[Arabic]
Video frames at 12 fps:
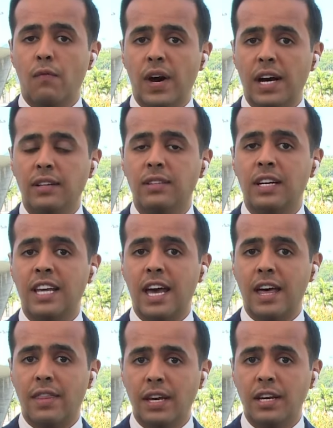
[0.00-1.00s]
فقط
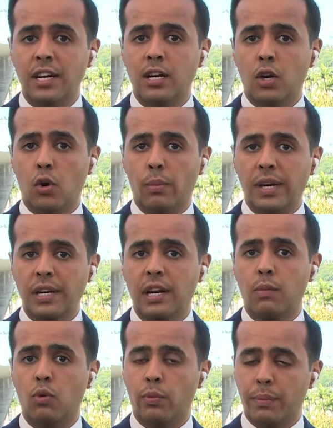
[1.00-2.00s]
لهذين اليومين
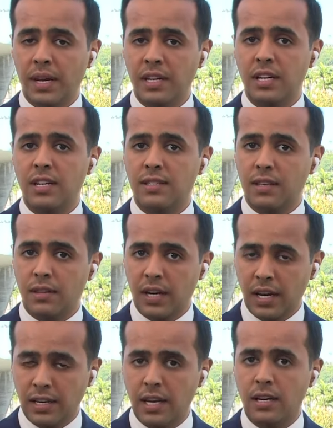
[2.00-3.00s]
المهمين
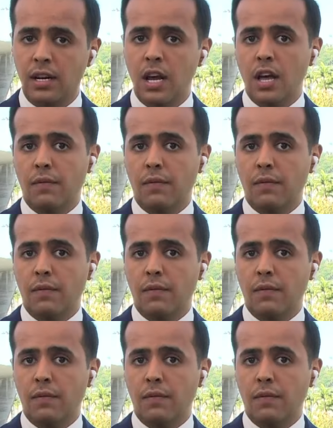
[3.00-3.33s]
الاستثنائيين